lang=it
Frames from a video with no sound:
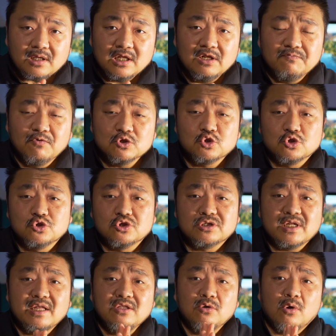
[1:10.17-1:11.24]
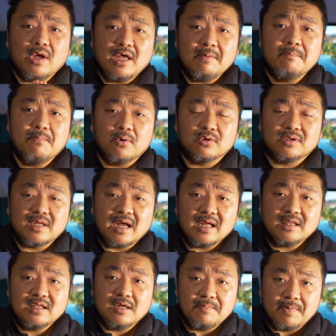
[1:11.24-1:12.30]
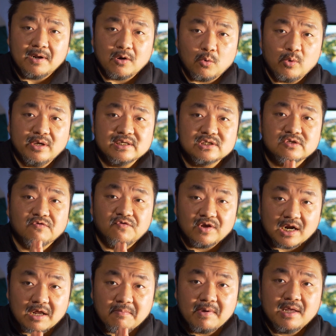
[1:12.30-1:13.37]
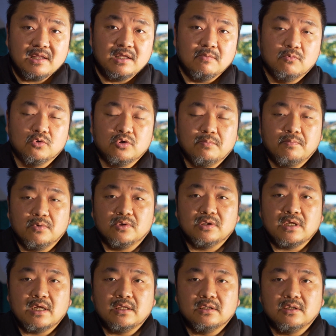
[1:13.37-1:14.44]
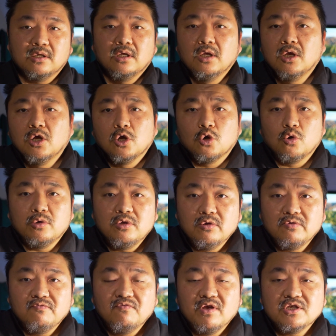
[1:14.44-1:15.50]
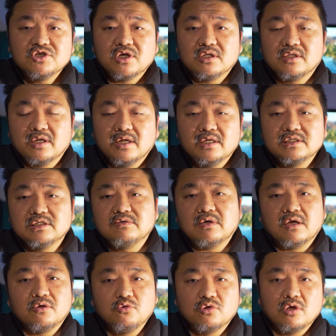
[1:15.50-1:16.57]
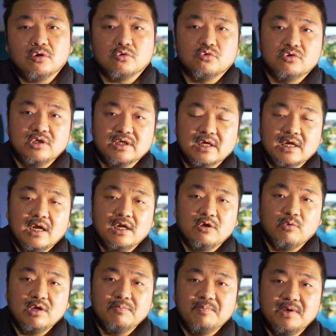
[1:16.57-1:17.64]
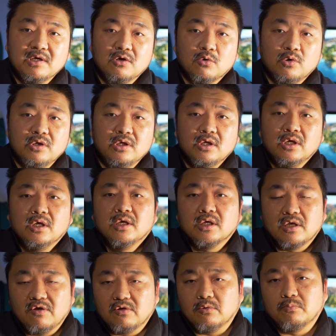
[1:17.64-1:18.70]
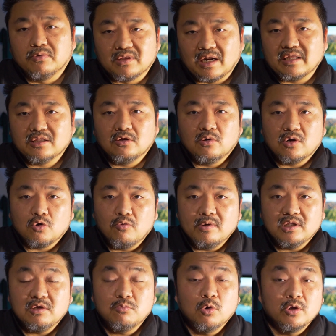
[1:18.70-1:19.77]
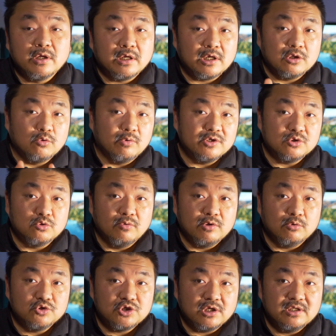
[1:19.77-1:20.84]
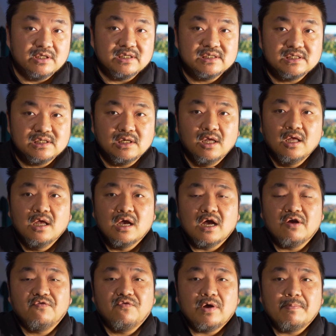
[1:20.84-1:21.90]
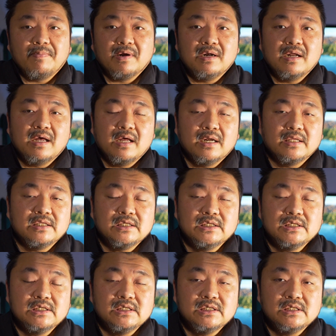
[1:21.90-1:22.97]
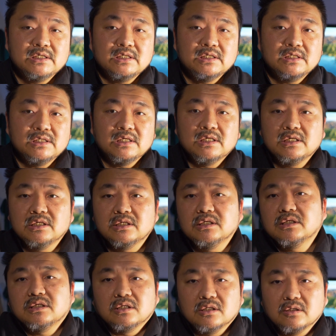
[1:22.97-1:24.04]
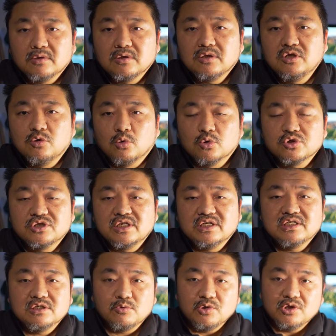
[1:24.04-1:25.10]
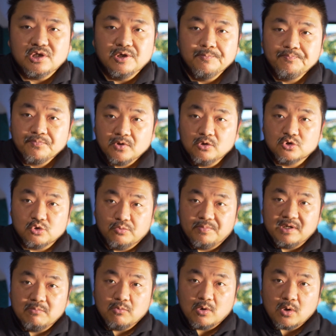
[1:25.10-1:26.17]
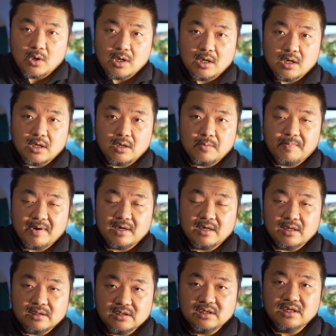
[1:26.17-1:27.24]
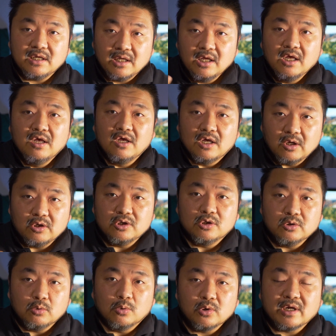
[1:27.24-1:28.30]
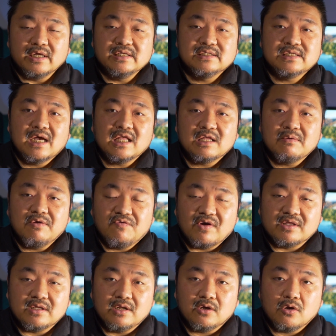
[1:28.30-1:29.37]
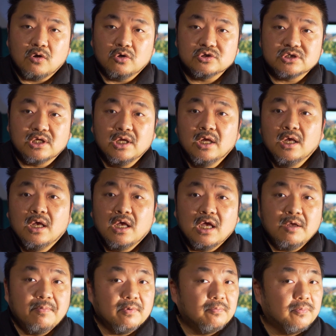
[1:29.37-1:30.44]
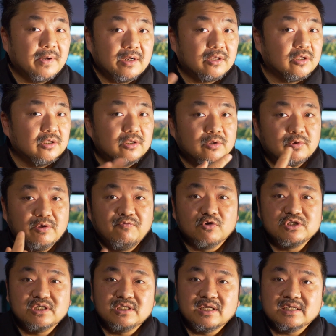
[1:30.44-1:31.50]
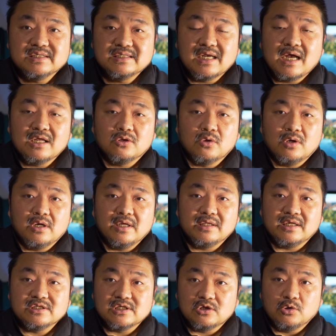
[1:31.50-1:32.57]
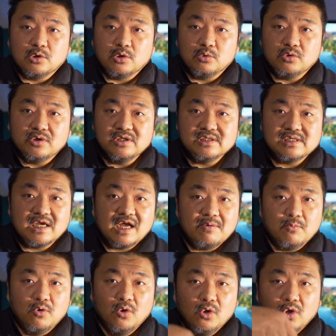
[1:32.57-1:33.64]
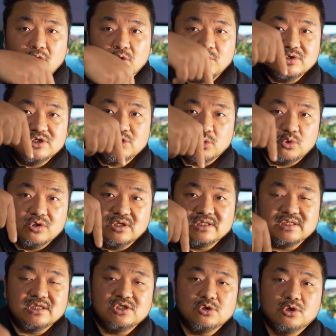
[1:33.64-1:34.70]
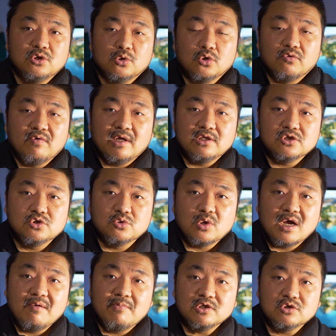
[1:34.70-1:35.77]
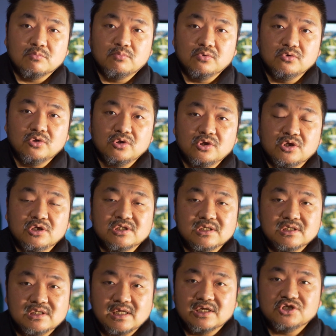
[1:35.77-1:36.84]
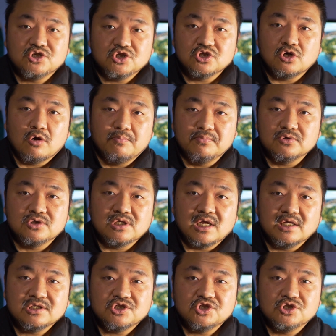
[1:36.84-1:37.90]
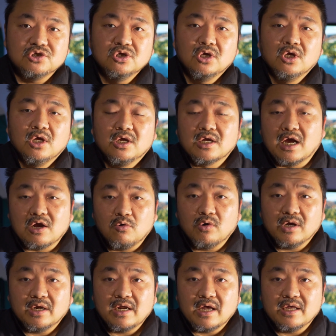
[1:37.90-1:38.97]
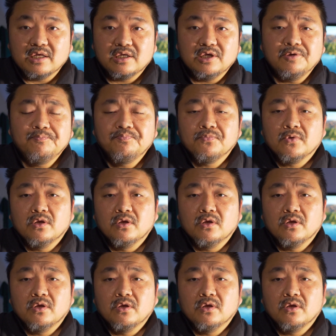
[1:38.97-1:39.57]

il vostro sostegno è importante per questo, veramente molto importante. Io invece altresì aiuterò tutti i canali, quelli piccoli, che trattano argomenti buoni dove, dove, non c'è il dissing, a, a parlare di, di, loro stessi. Quindi io sono il primo a, parla, a dire eh, organizzatevi e fate le cose. E per, per, chi fosse interessato alle attrezzature che utilizziamo, qui sotto in descrizione lo trovate su amazon.it slash shop slash kankukanaiki